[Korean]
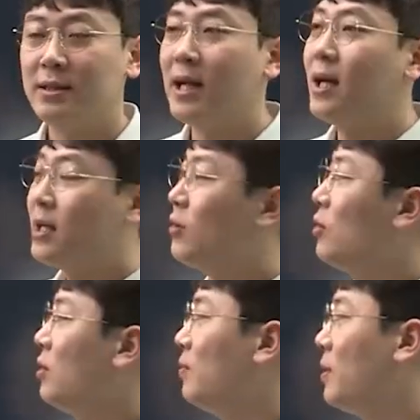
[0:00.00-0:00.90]
자
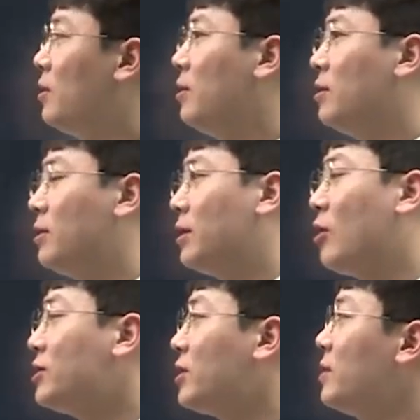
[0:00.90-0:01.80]
그리고 뭐
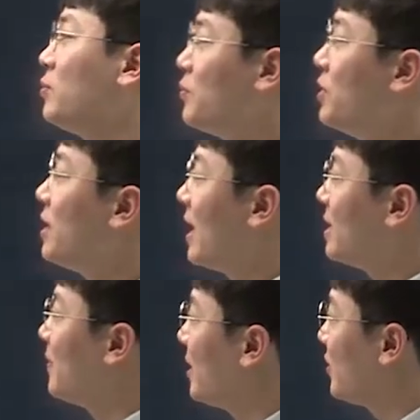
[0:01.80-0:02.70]
형식적인 부분이긴
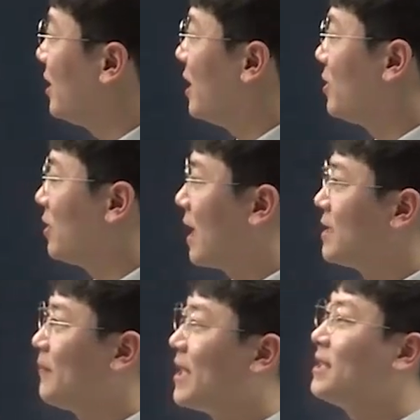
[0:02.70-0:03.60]
하지만 저에 대해서
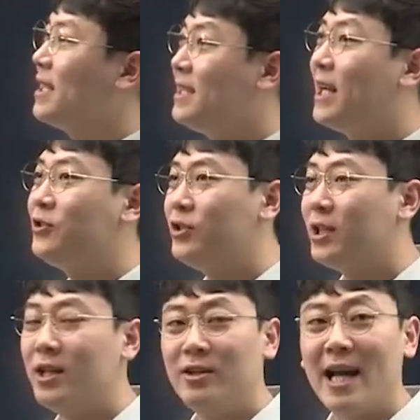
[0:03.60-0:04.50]
가장 빠르게 이해할 수
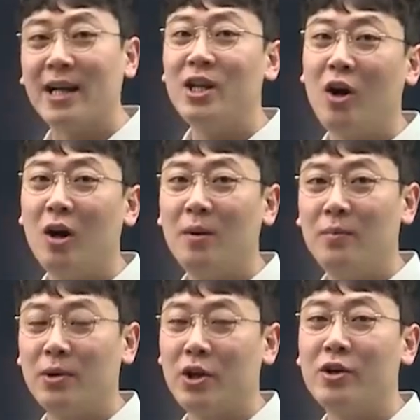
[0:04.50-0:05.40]
있는 게 이런 양력
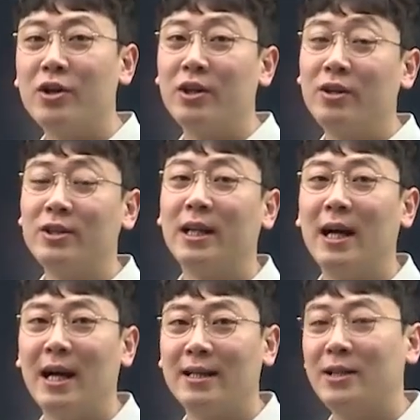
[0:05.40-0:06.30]
뭐 경력 이런
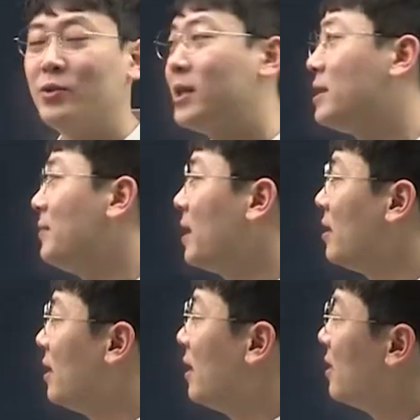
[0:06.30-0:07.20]
거니까 간단히 소개해드리면
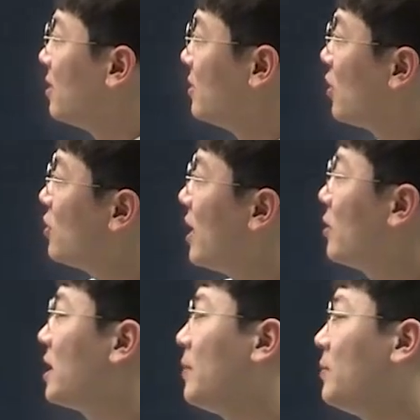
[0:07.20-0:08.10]
저는
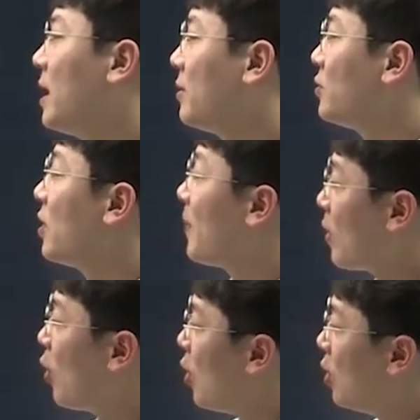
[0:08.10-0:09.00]
서울대학교 사범대학을
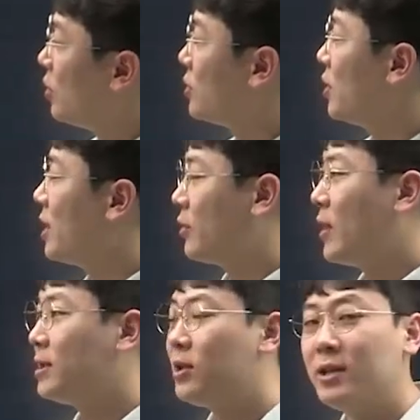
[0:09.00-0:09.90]
졸업하고 어,
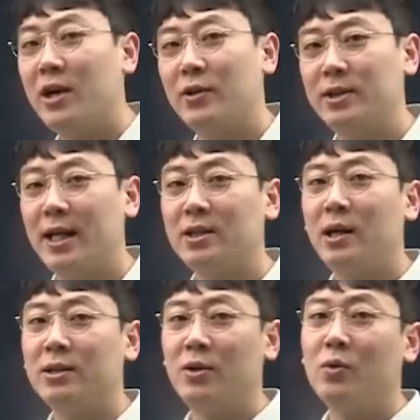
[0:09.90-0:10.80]
서울대학교 행정대학원에서
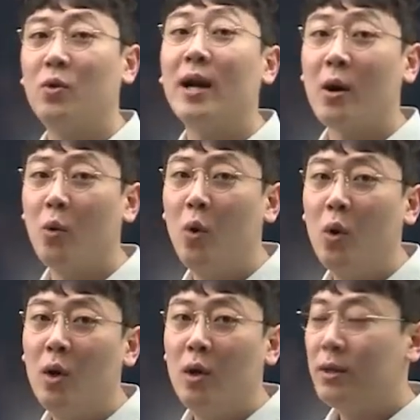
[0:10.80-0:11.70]
행정학 전공을 하고
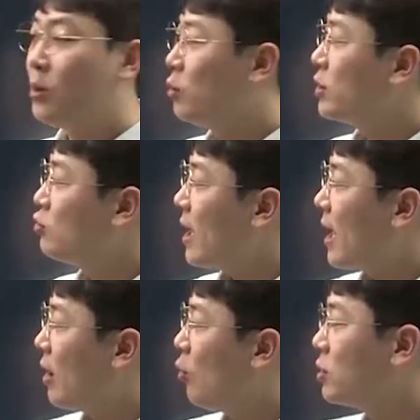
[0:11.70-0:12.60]
59회
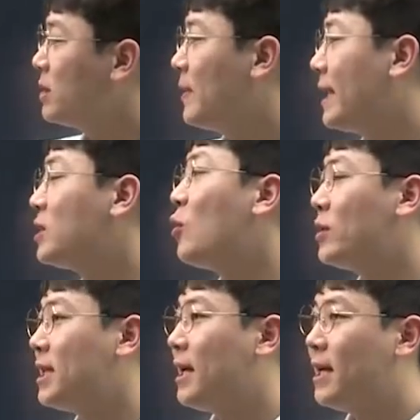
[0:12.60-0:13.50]
5급
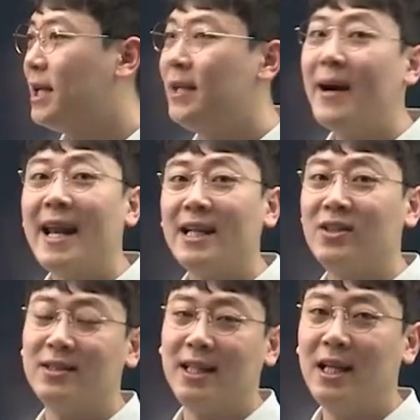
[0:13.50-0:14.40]
행정고시
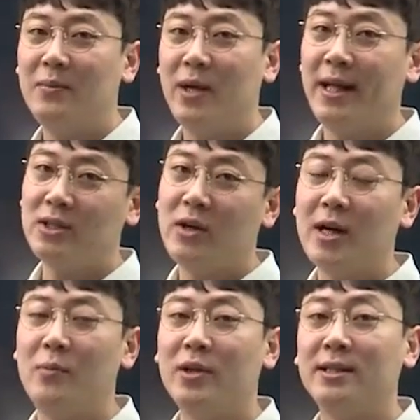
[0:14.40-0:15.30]
일반행정직 뭐 행정학
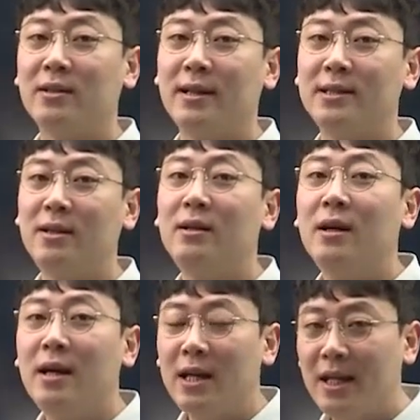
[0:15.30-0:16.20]
과목이 있었겠죠
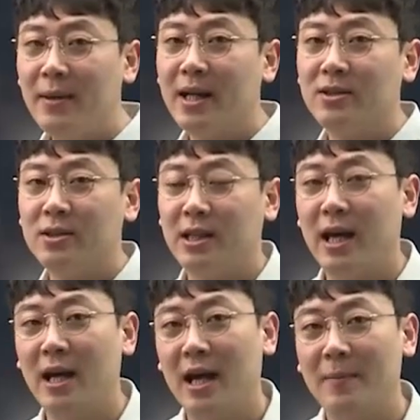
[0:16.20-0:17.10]

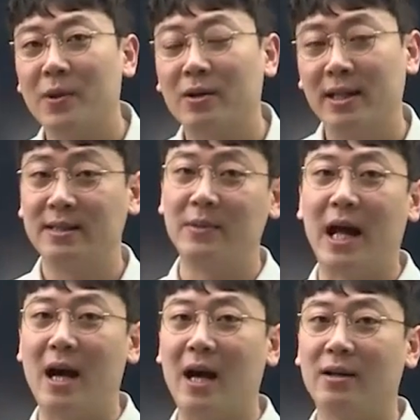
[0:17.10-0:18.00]
일반행정직에 합격을
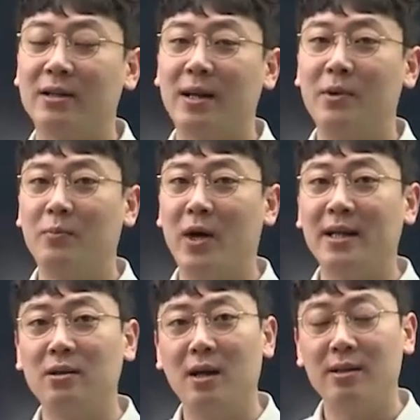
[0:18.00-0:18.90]
했습니다 그렇다면 뭐
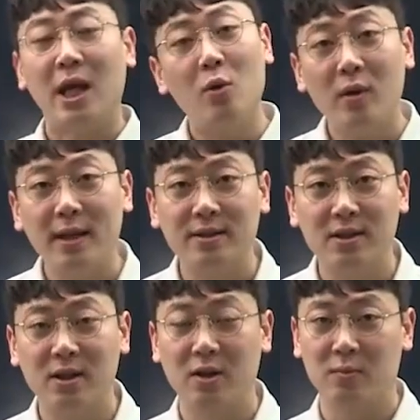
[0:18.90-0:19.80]
행정학 내용에
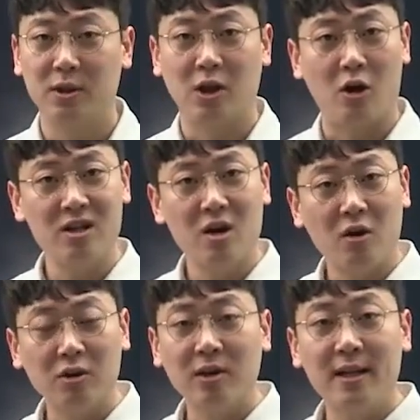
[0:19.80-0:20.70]
있어서는 여러분들 전혀
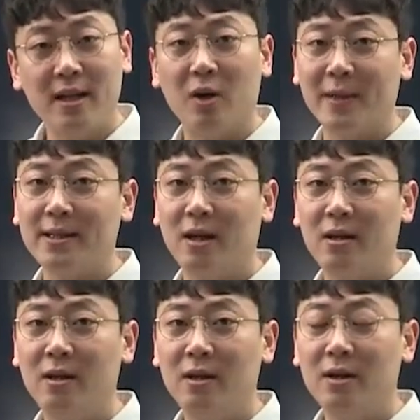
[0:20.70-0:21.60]
걱정할 일이
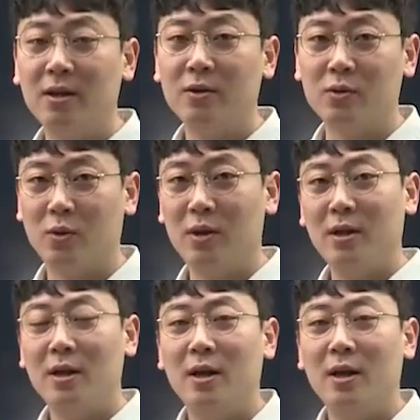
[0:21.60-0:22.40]
없겠죠 또